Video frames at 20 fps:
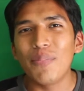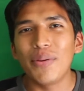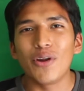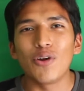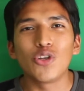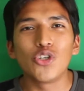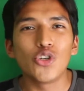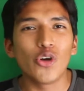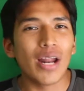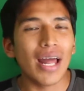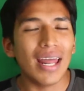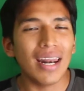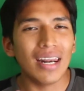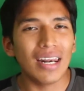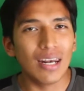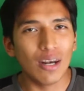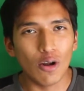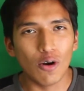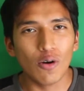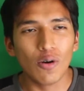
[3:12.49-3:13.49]
Pero llorar
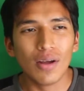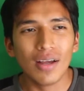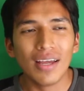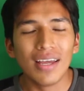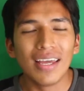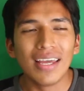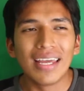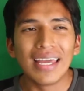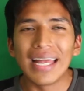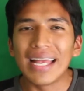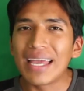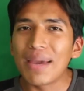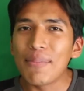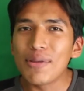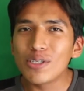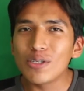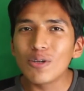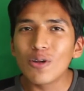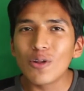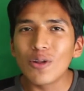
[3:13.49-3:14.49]
no. El que me
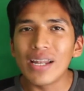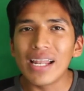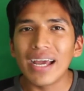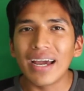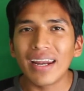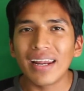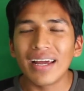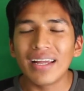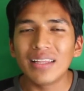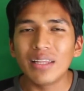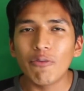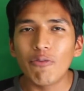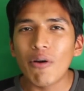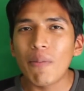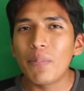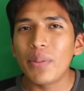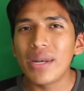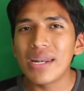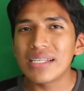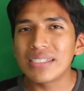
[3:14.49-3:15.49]
hizo nudo en la garganta fue
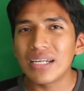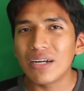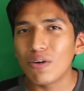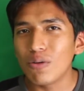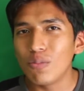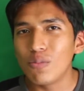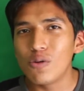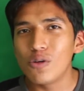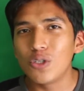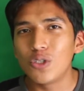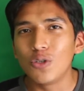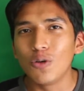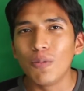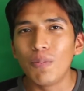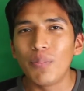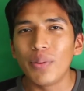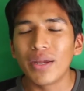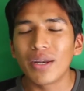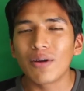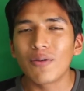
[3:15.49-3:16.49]
apenas Dragon Ball
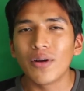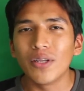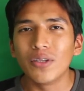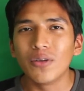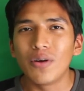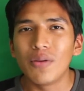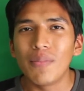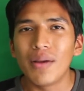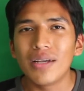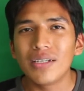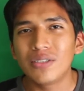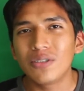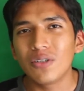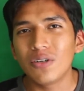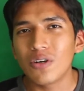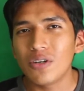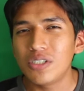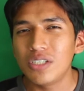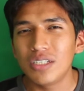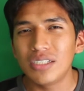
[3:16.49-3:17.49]
Super, cuando el maestro
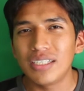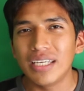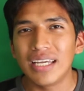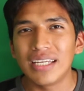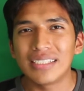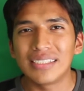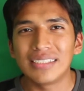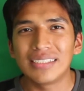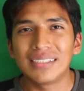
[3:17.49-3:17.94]
Roshi se